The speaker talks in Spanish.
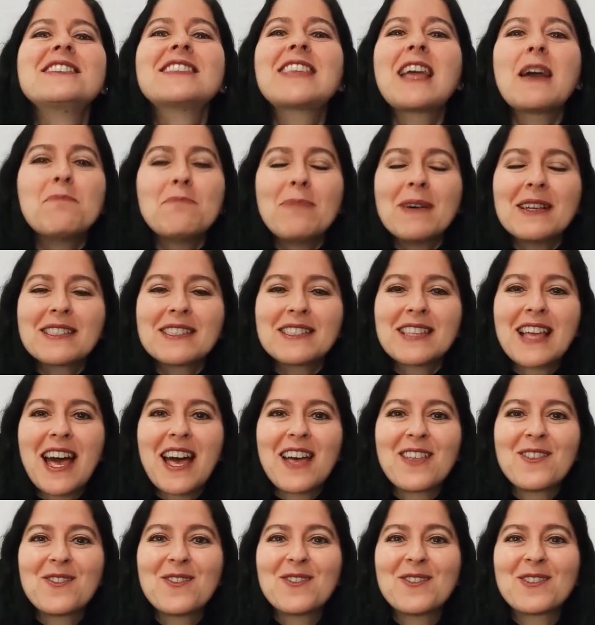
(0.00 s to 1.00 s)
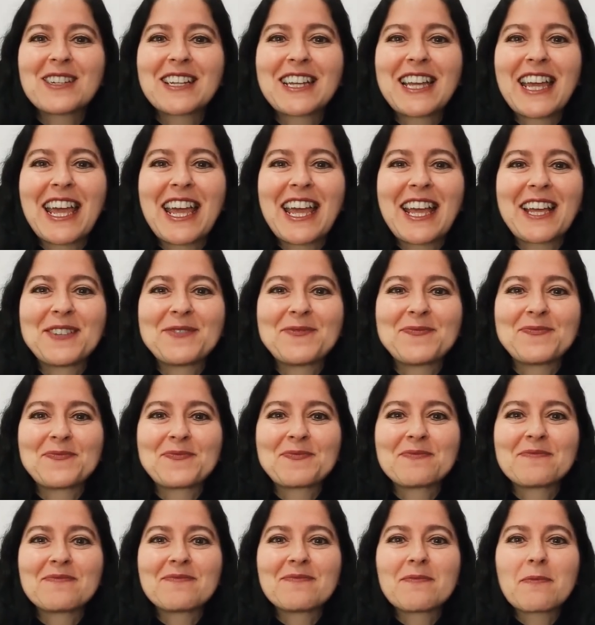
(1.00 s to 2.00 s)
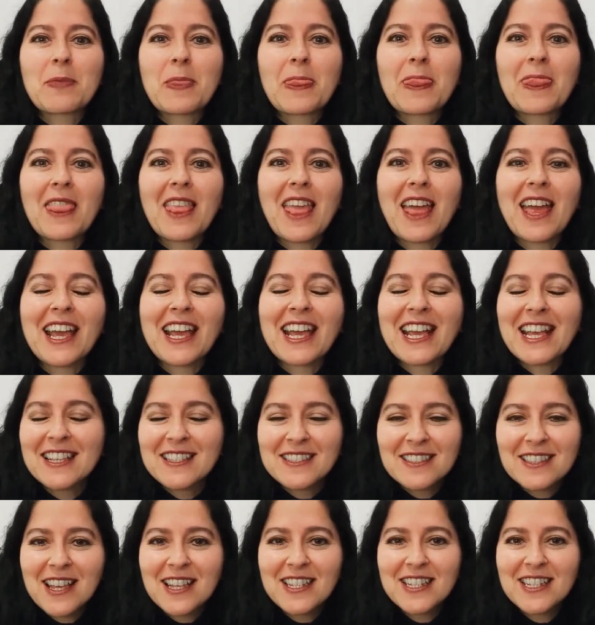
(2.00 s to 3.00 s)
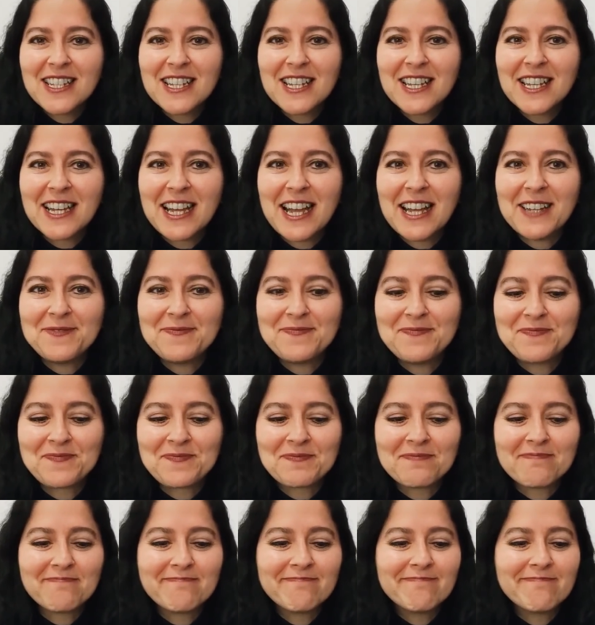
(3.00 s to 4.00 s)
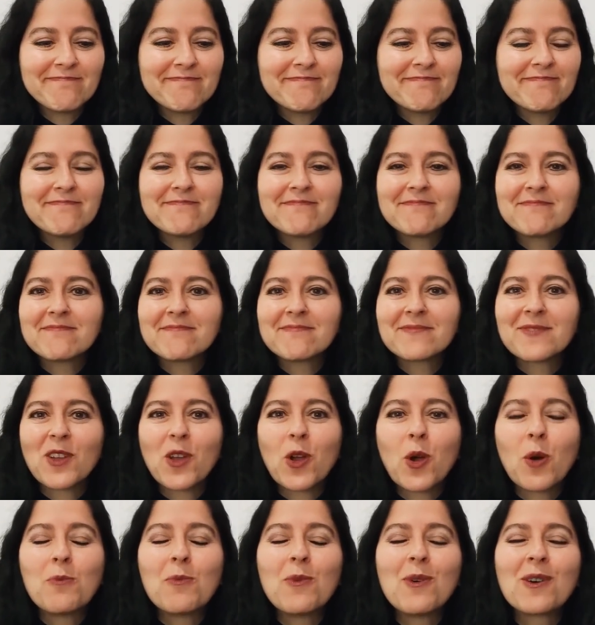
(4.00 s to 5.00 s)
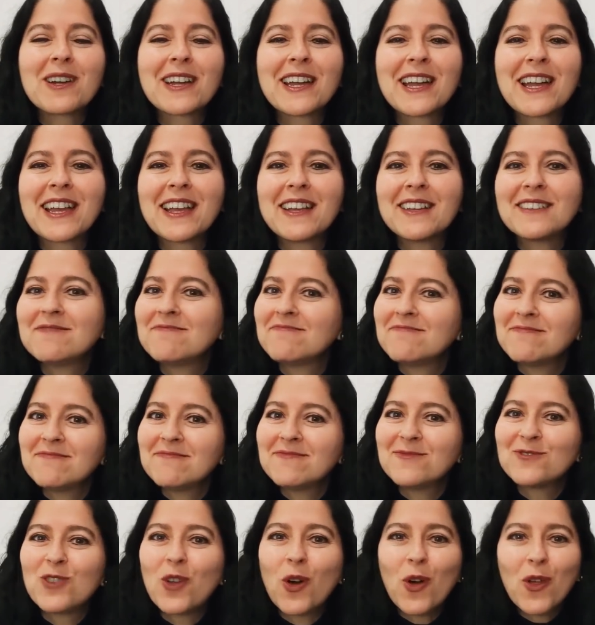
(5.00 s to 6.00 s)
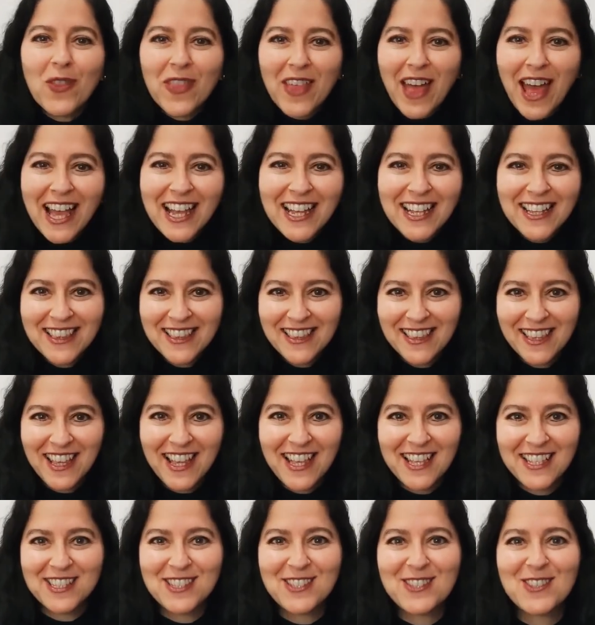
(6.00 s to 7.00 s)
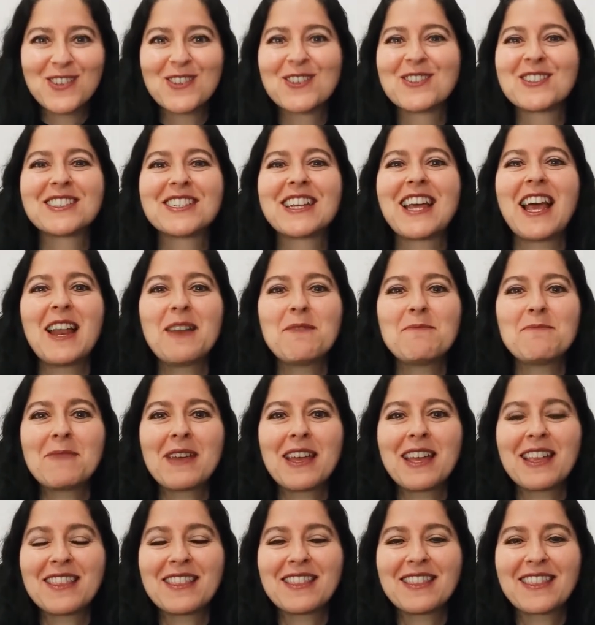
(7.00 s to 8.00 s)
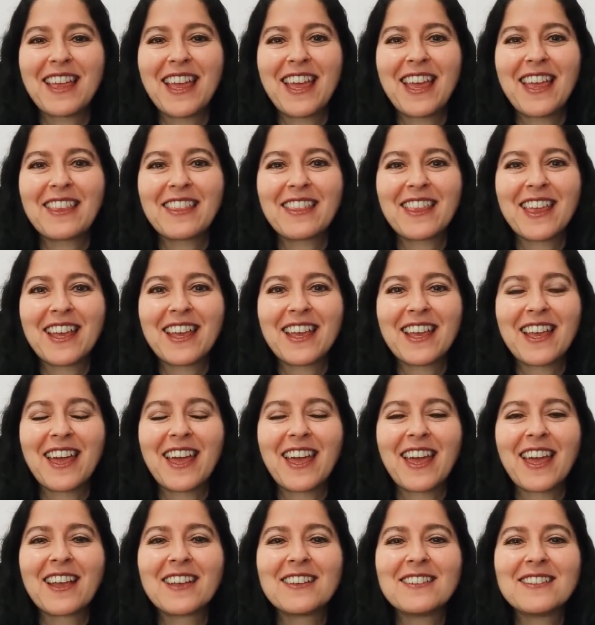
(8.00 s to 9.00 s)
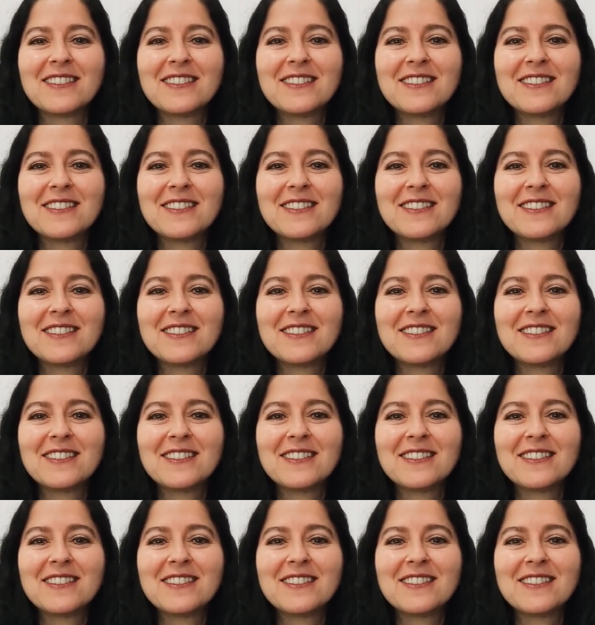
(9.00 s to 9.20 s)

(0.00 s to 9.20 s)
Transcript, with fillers: ¿Te ha pasado que, esta chica mm, como que no da indicios realmente de que